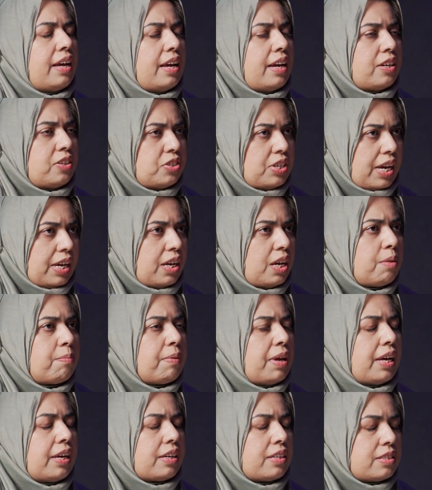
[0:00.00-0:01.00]
एक चेकअप
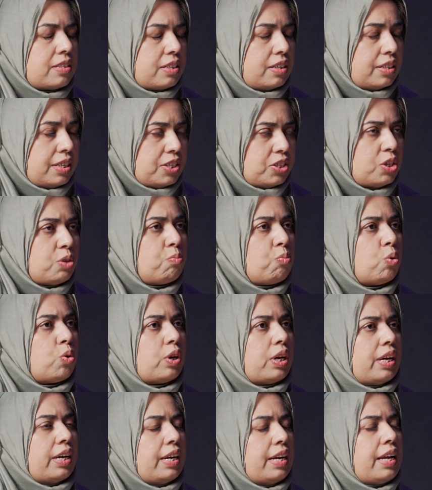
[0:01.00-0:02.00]
एक कंसल्टेशन बुक
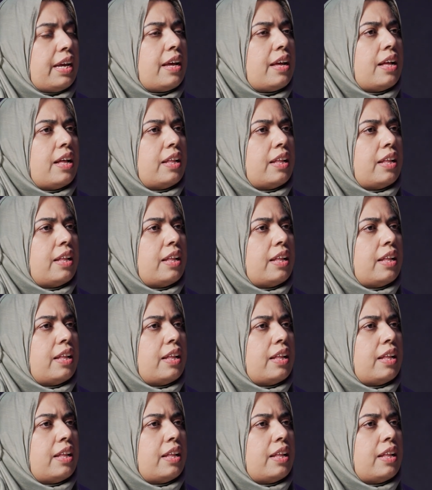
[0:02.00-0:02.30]
कर लें